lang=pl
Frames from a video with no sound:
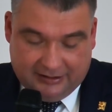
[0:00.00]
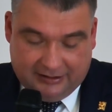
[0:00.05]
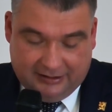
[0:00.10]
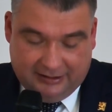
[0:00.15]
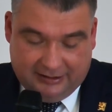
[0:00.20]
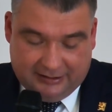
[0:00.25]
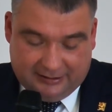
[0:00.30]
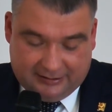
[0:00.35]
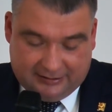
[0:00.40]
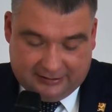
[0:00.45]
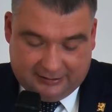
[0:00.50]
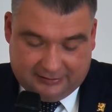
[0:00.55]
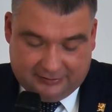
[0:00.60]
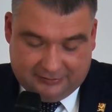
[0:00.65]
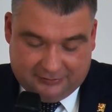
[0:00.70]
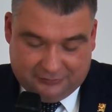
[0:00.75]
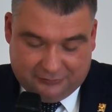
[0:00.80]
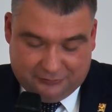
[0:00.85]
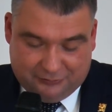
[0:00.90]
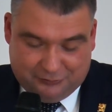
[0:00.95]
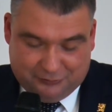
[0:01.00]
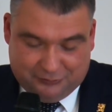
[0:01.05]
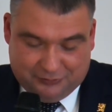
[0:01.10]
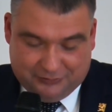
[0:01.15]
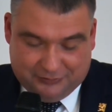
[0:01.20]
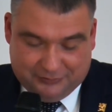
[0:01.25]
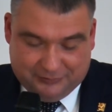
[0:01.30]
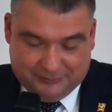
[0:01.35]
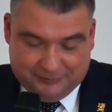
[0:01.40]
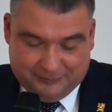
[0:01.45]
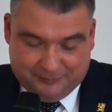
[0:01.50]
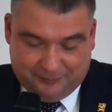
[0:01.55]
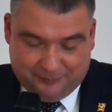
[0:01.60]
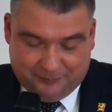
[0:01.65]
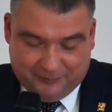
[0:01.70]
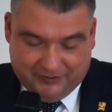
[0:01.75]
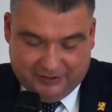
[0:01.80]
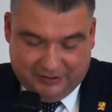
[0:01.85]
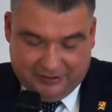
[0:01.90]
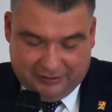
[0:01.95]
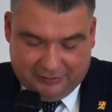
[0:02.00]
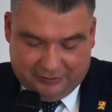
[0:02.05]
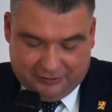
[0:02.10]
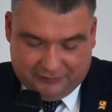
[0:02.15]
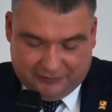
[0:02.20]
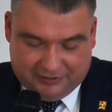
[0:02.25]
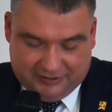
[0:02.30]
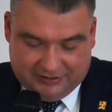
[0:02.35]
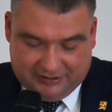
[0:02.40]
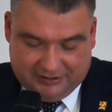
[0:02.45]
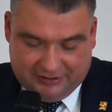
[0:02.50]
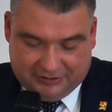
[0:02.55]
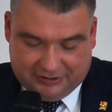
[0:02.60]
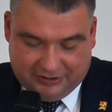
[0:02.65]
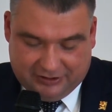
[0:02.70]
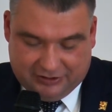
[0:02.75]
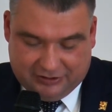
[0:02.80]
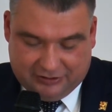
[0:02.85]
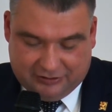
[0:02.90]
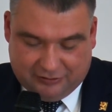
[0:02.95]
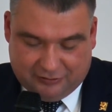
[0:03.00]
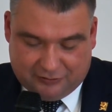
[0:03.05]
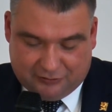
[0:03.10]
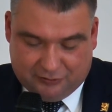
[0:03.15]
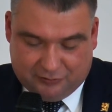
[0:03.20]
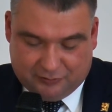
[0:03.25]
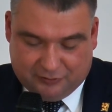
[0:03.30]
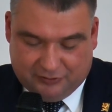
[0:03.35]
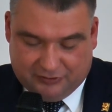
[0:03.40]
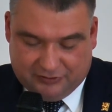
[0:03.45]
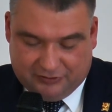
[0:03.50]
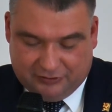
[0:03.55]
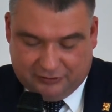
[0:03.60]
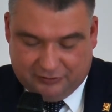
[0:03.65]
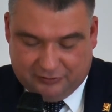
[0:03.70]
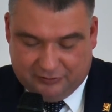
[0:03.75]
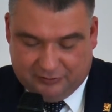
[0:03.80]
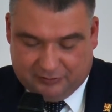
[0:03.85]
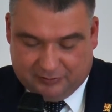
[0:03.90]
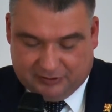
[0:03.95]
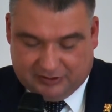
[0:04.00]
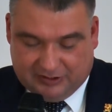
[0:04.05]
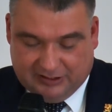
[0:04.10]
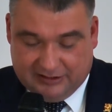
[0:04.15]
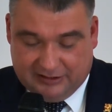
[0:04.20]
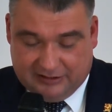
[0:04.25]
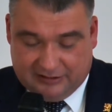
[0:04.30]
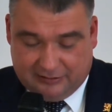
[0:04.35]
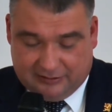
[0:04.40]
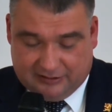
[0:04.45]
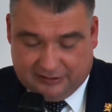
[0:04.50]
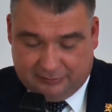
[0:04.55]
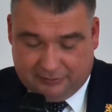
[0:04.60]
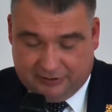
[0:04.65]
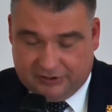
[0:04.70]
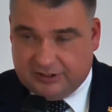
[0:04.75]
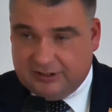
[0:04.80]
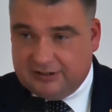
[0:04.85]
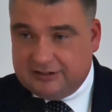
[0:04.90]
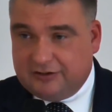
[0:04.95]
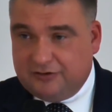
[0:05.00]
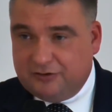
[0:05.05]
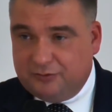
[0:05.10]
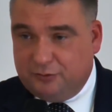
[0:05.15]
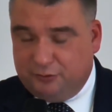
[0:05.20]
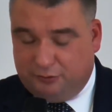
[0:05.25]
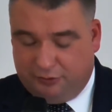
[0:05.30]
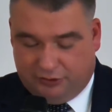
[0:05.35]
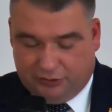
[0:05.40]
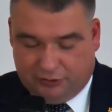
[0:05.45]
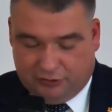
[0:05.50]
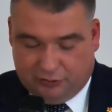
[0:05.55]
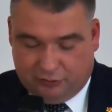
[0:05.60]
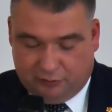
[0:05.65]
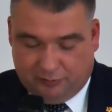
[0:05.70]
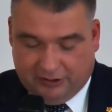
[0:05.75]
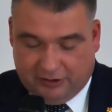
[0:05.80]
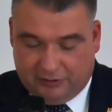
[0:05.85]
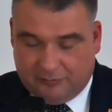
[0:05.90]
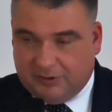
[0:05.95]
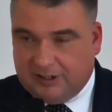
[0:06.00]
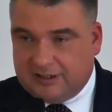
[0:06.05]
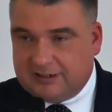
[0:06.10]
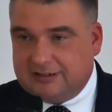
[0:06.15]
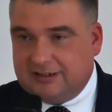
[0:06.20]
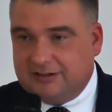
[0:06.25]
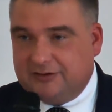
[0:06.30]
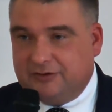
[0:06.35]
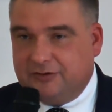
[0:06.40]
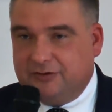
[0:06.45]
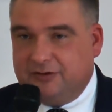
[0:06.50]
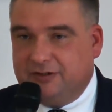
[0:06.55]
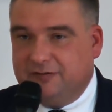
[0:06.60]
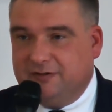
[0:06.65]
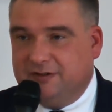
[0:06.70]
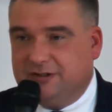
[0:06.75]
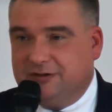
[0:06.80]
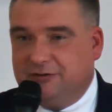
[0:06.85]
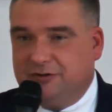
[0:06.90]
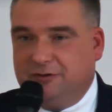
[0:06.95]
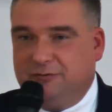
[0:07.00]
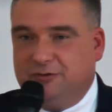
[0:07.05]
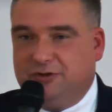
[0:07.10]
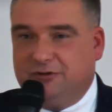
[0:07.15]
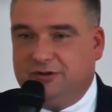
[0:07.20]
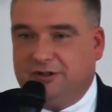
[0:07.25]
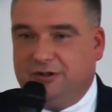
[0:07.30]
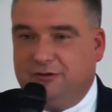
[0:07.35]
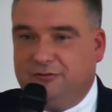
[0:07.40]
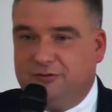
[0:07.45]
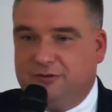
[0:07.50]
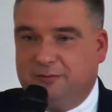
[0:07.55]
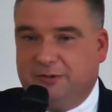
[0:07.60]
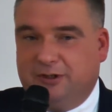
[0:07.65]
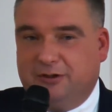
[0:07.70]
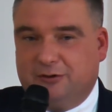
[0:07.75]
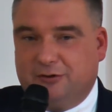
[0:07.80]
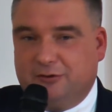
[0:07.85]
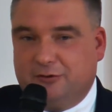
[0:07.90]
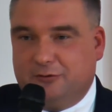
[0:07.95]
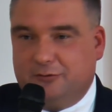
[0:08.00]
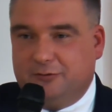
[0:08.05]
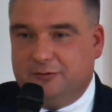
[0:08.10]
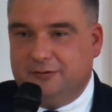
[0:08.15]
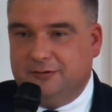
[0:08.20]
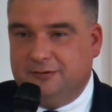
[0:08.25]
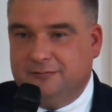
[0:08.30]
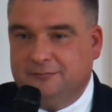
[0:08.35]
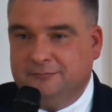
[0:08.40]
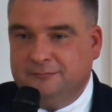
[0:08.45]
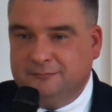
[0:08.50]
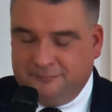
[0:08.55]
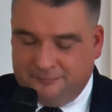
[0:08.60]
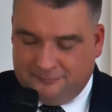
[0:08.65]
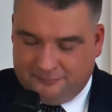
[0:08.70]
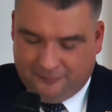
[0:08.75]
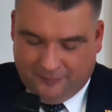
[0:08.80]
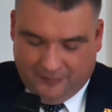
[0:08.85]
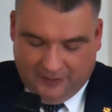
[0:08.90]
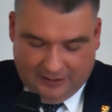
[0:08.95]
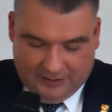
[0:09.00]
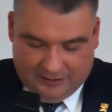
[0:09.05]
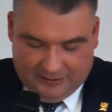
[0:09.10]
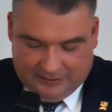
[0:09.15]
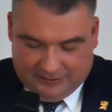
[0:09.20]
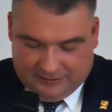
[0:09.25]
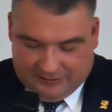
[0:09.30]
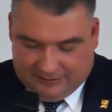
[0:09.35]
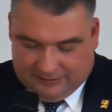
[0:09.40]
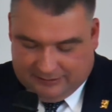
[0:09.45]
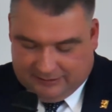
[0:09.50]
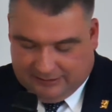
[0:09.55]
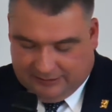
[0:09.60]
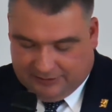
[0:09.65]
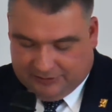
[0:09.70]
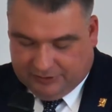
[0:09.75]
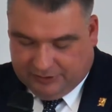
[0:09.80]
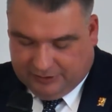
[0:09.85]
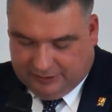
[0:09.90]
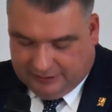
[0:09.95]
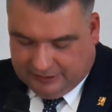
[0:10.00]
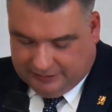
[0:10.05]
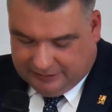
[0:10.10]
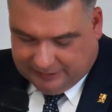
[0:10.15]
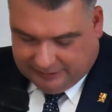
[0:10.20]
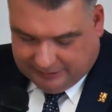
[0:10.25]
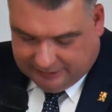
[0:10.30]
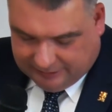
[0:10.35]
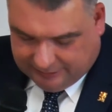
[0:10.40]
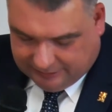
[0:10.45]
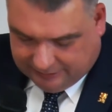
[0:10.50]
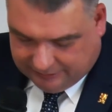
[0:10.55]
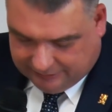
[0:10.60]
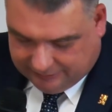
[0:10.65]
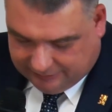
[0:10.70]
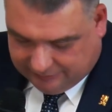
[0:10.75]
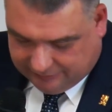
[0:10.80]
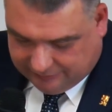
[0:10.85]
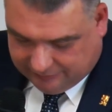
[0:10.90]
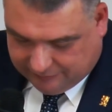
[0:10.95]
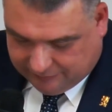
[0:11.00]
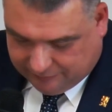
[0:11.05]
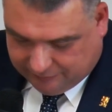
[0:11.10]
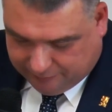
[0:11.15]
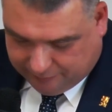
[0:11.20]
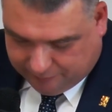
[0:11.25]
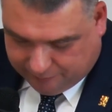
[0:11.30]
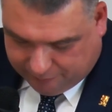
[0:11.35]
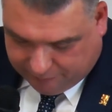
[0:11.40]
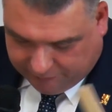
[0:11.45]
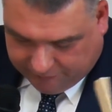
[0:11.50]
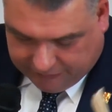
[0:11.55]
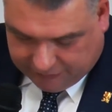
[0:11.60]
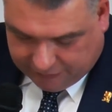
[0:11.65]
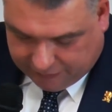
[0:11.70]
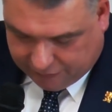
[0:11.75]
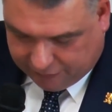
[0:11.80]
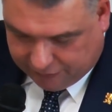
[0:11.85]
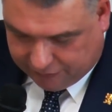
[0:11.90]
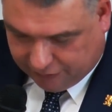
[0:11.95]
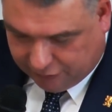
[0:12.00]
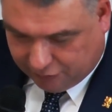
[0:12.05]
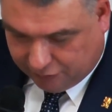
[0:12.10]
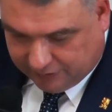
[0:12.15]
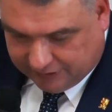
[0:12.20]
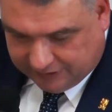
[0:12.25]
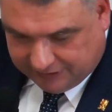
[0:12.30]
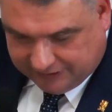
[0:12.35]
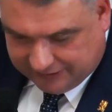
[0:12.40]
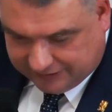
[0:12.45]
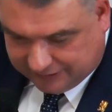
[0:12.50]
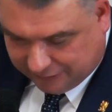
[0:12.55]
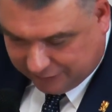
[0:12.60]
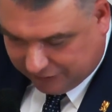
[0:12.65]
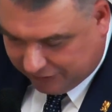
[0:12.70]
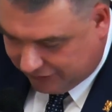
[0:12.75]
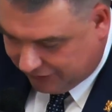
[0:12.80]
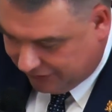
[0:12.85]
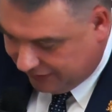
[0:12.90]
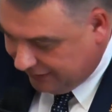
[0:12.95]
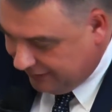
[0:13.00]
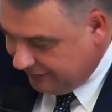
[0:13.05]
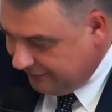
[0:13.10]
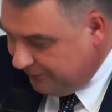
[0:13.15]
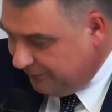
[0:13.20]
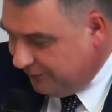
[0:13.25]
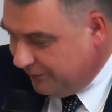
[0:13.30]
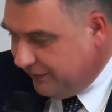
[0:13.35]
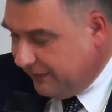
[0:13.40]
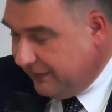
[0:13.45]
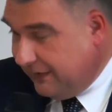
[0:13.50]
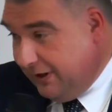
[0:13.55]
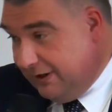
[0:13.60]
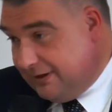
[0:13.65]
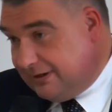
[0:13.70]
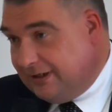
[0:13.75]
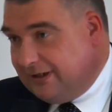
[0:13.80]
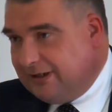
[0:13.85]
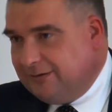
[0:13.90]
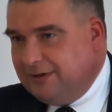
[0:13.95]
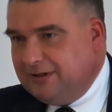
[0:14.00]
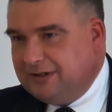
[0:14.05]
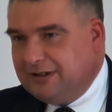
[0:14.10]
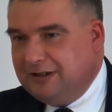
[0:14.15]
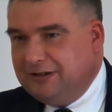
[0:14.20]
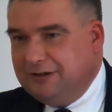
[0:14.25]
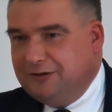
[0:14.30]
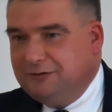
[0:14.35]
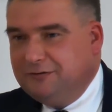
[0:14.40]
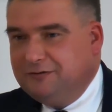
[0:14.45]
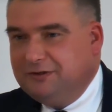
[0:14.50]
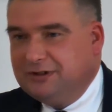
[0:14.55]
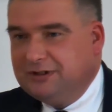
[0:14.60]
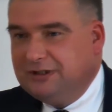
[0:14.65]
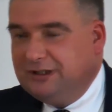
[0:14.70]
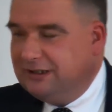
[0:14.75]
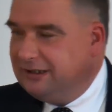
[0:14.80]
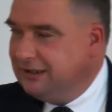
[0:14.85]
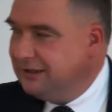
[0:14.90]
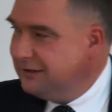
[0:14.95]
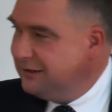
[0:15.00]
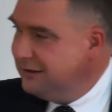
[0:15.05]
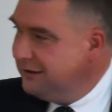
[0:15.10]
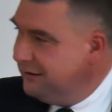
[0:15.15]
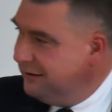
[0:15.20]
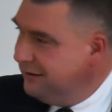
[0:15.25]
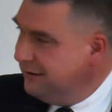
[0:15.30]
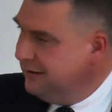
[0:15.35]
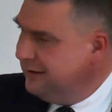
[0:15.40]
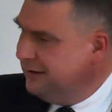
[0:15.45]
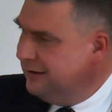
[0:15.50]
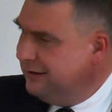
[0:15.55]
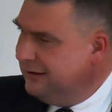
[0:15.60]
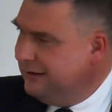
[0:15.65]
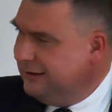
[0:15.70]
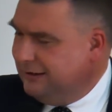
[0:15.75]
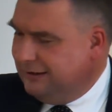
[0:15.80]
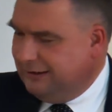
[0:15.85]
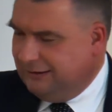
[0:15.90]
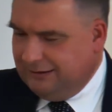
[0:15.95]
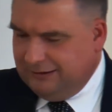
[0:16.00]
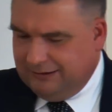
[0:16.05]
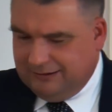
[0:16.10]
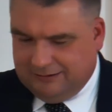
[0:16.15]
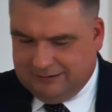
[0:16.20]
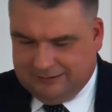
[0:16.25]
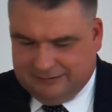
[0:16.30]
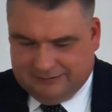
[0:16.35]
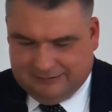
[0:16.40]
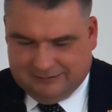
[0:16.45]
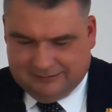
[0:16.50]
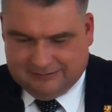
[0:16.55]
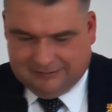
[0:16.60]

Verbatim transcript: i jest ilość wszystkich sześć osób, to spotkanie to założycielskie odbyło się 7 marca 1988 roku. Także y, y, mówię, dokument historyczny i sentymentalny również dla nas. Tak. I warto by było właśnie w